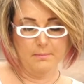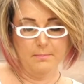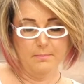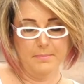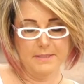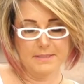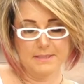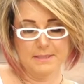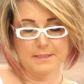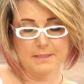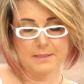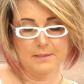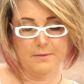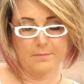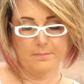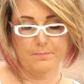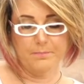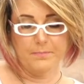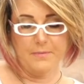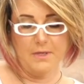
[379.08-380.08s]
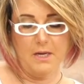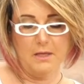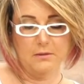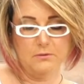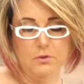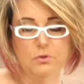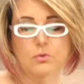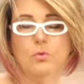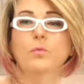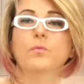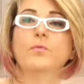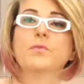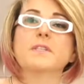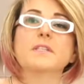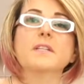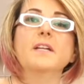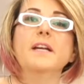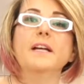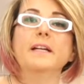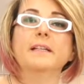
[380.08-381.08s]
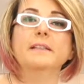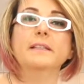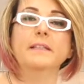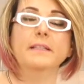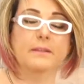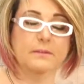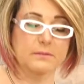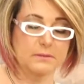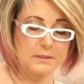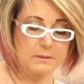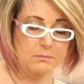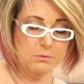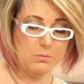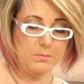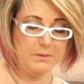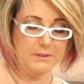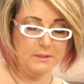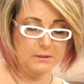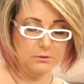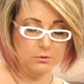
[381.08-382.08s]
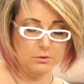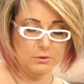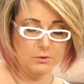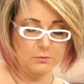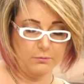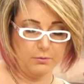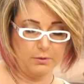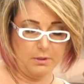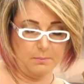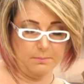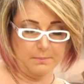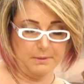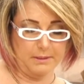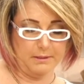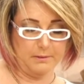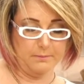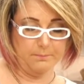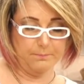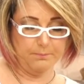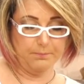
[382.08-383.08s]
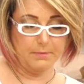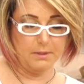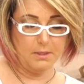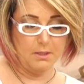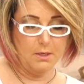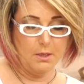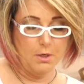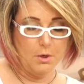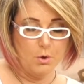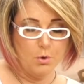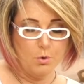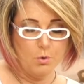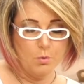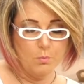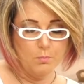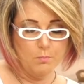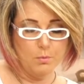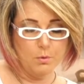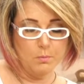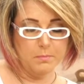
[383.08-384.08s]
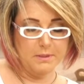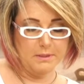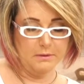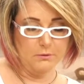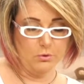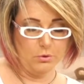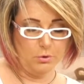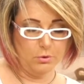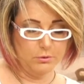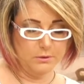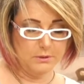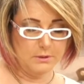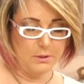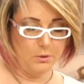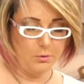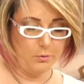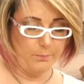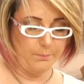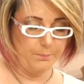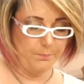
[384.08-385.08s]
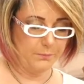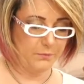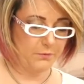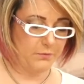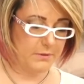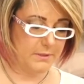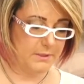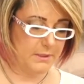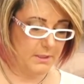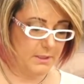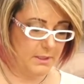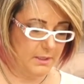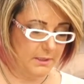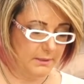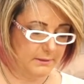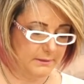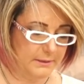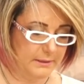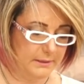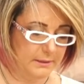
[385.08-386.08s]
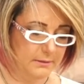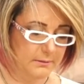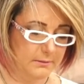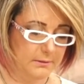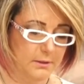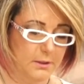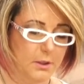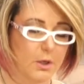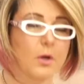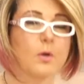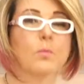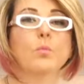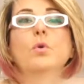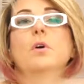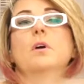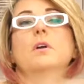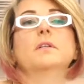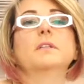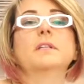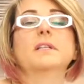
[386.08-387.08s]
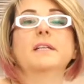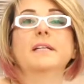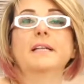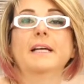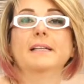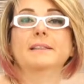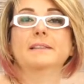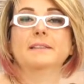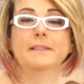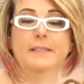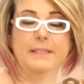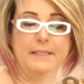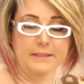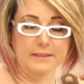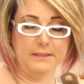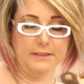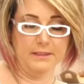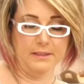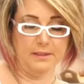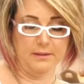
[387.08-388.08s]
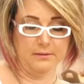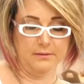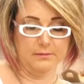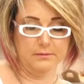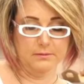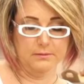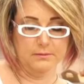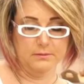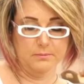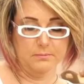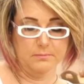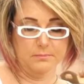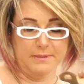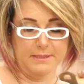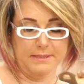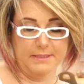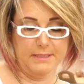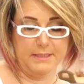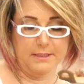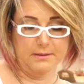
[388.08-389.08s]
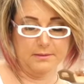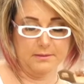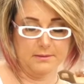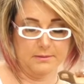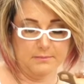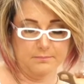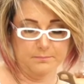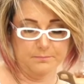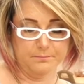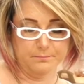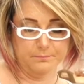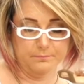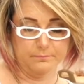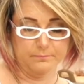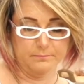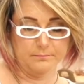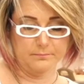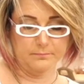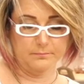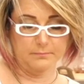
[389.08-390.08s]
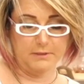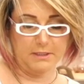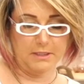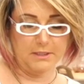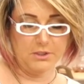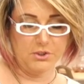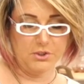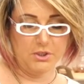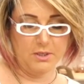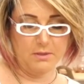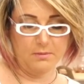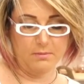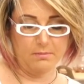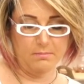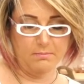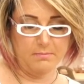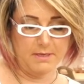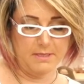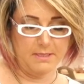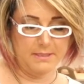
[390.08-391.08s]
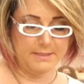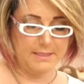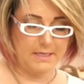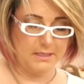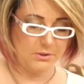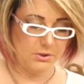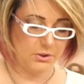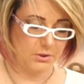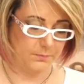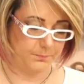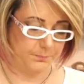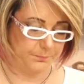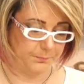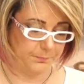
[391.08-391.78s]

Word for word: بس حطيتهم في صينيه عاديه انت مش محتاجه تحطيهم في كب كيك ممكن تحطيهم في صينيه عاديه مجرد انك هتدهنيها بالزيت علشان ما يلزقش